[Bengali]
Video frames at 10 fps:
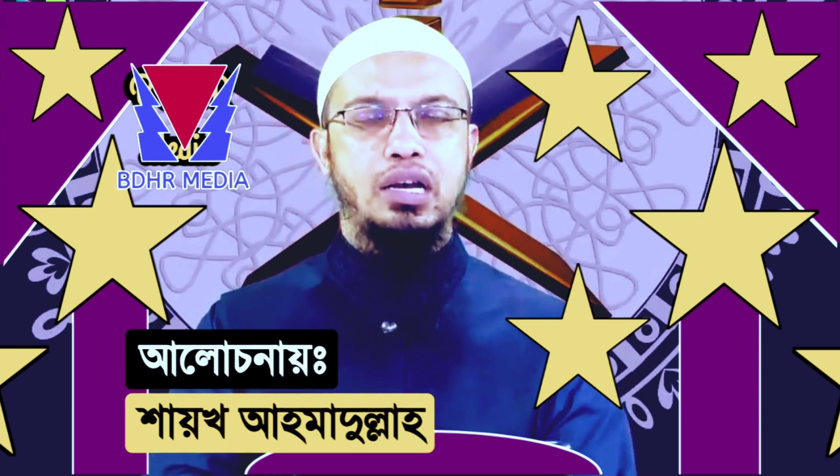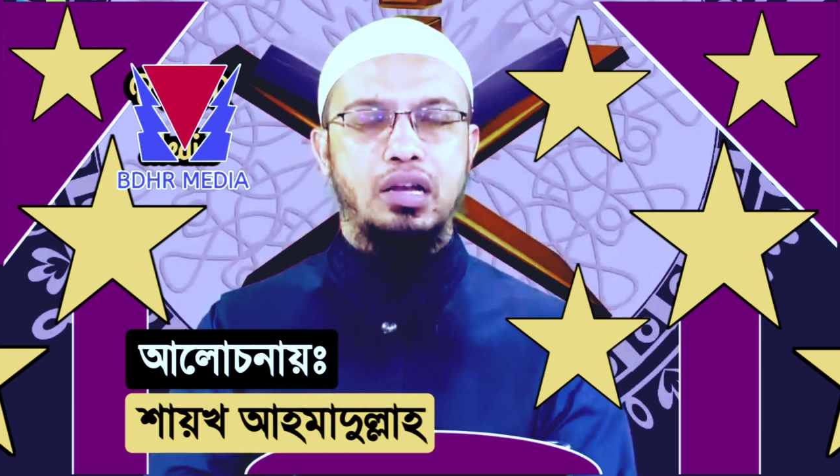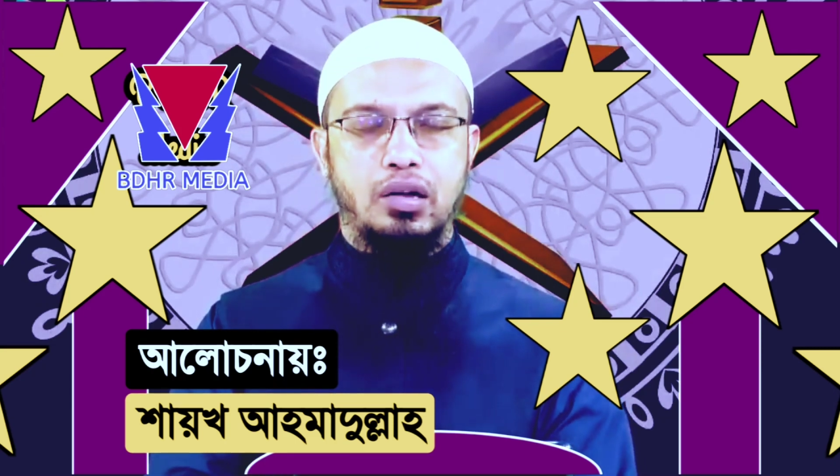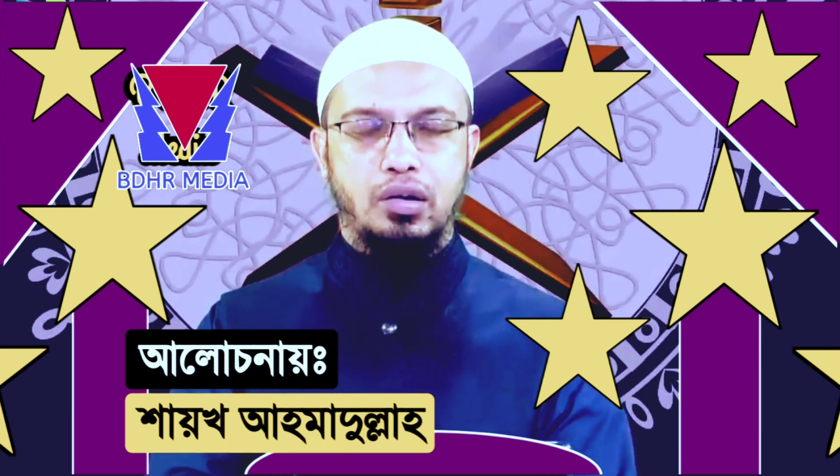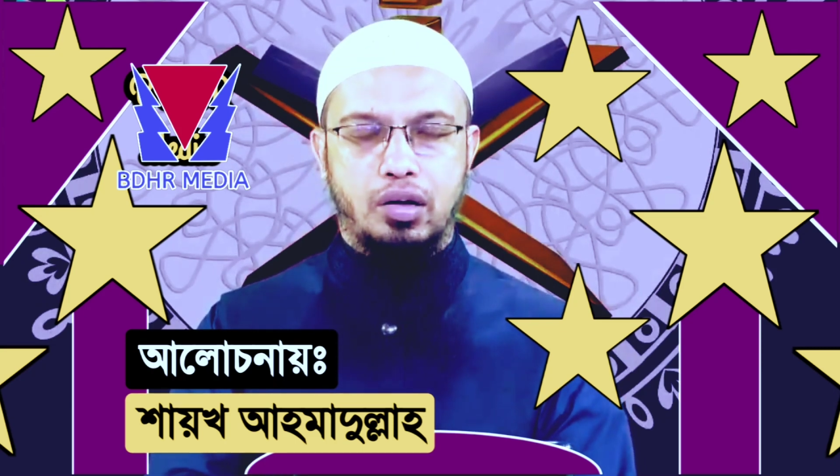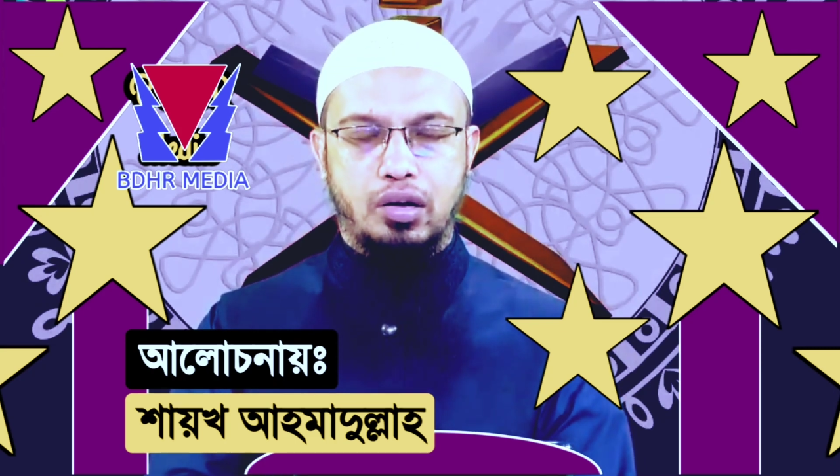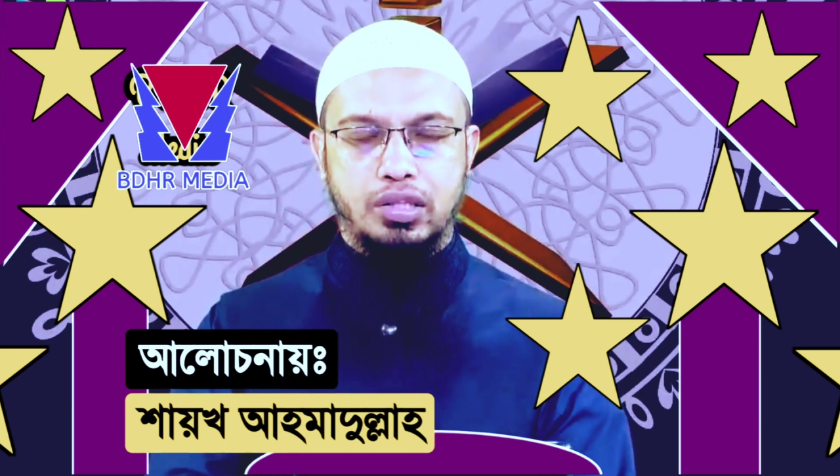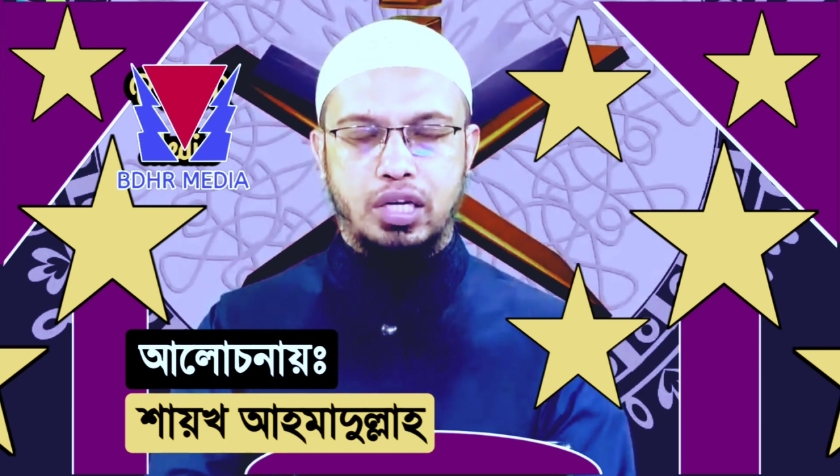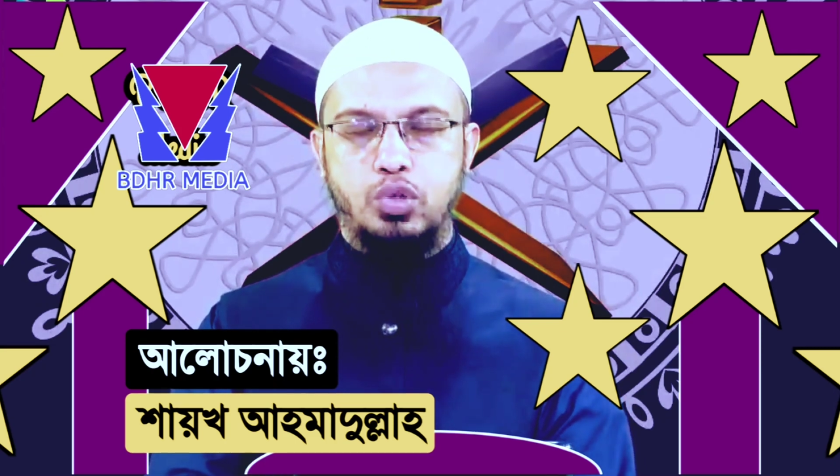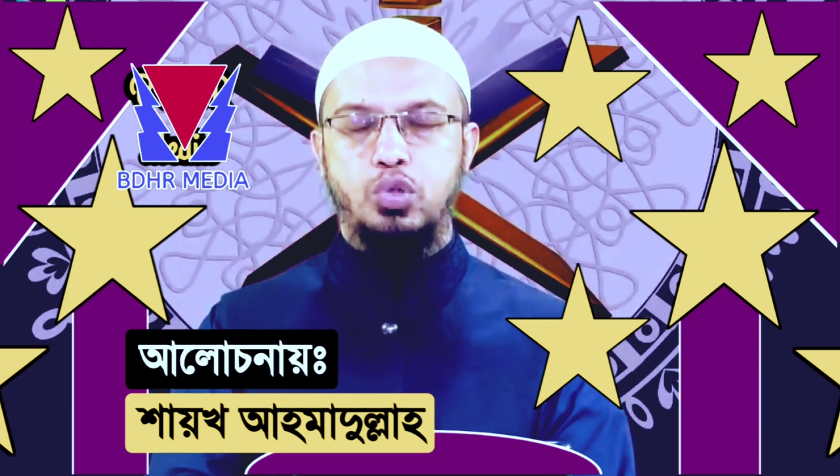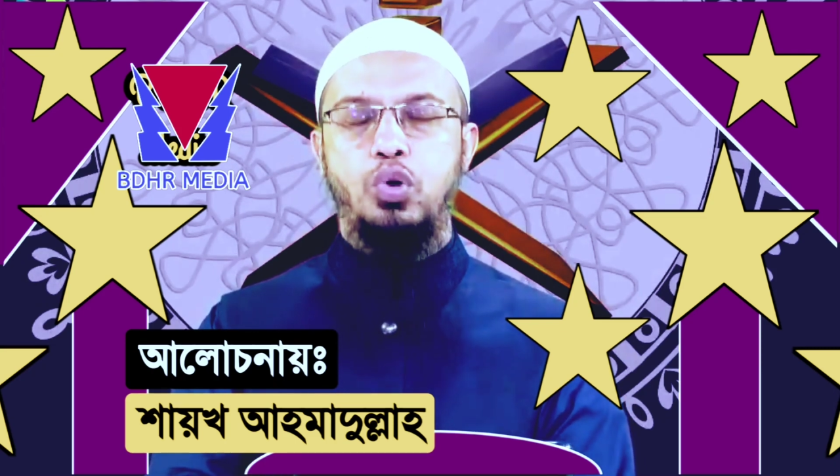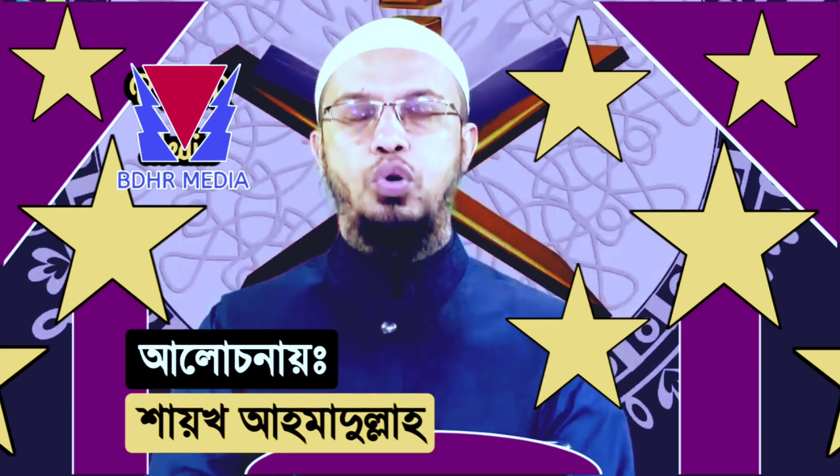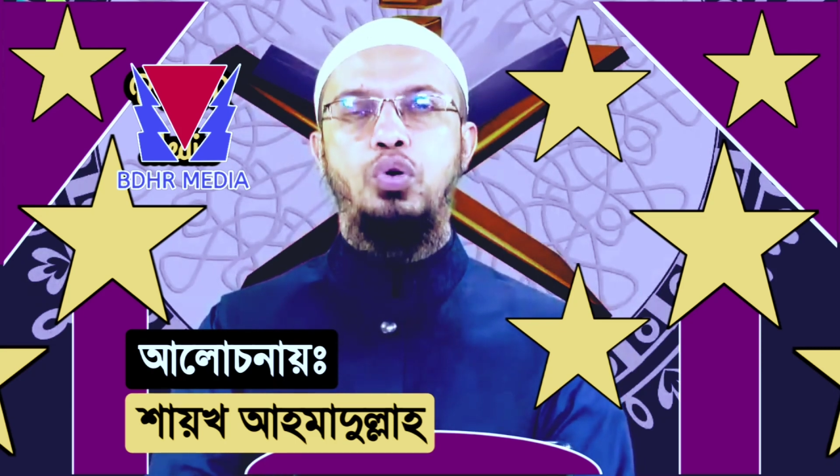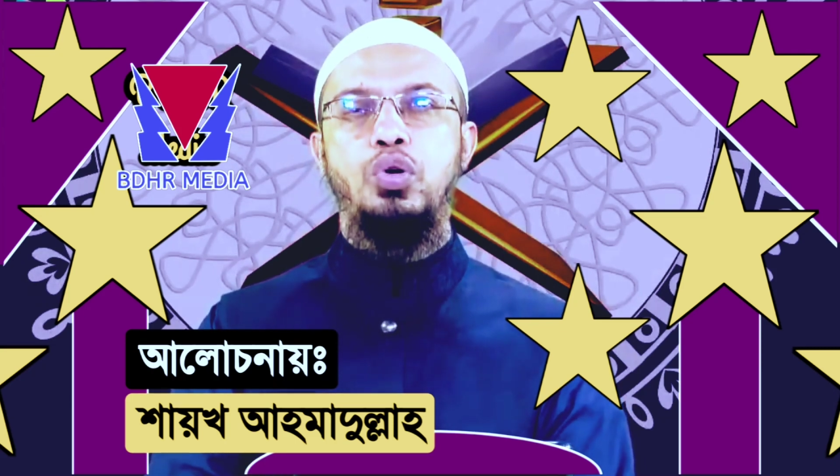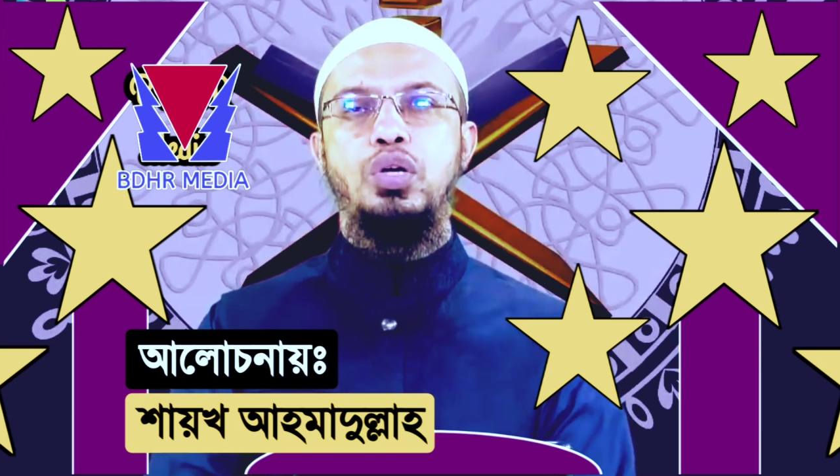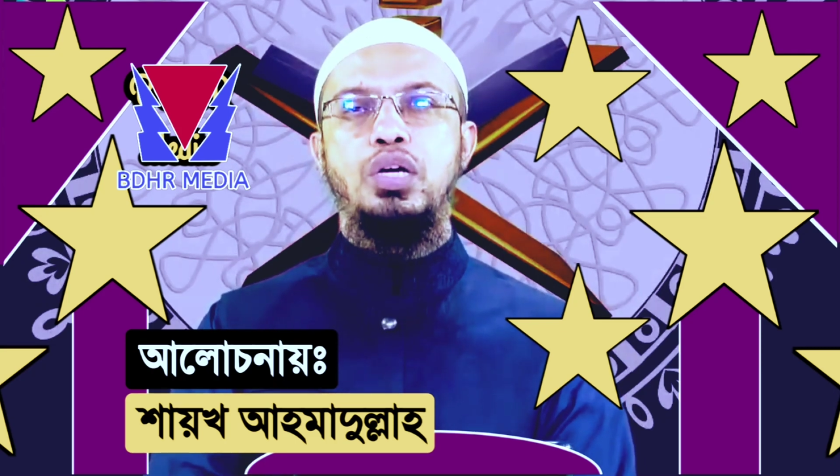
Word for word: ইল্লাল্লাহ যার অর্থ হলো